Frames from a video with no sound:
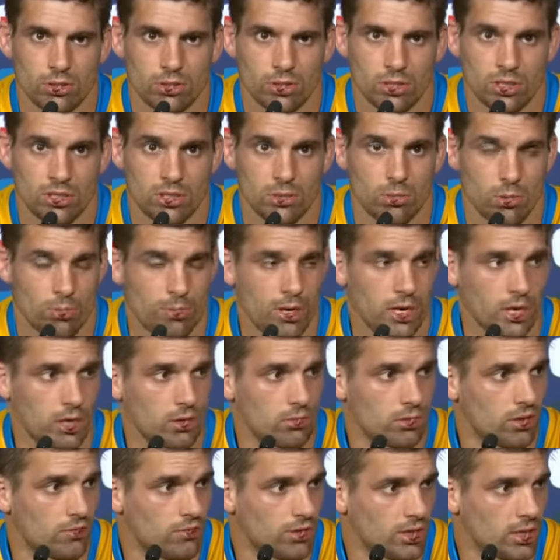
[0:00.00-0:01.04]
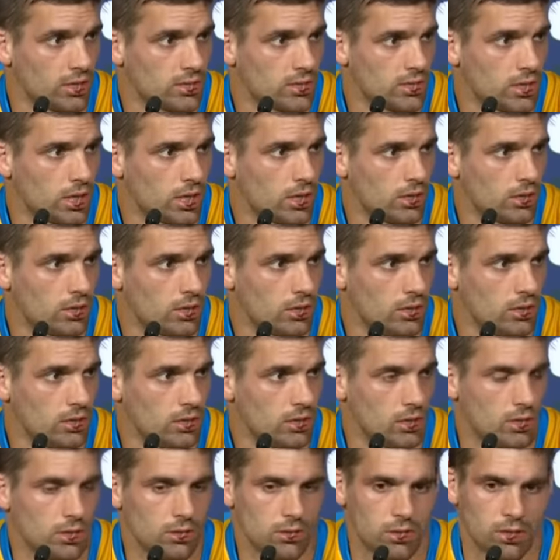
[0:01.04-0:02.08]
quisimos marcar una diferencia
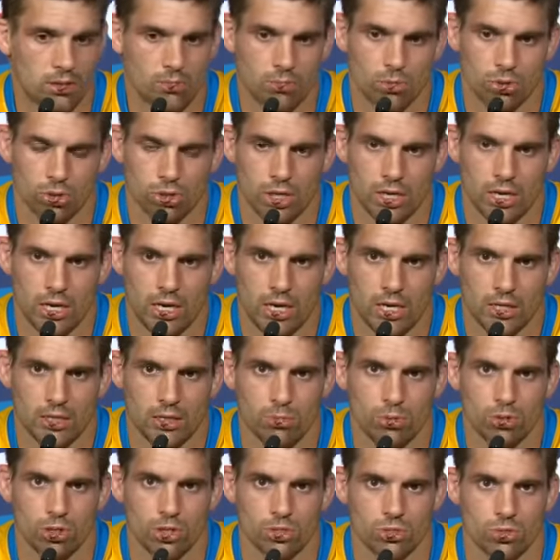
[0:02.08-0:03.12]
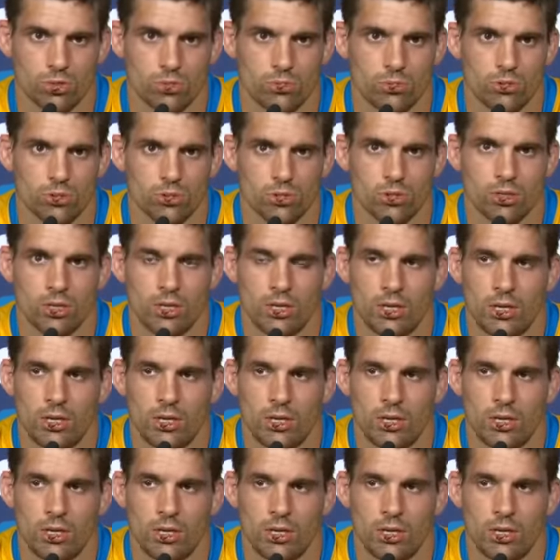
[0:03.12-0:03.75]
y, mostrar el equipo que somos.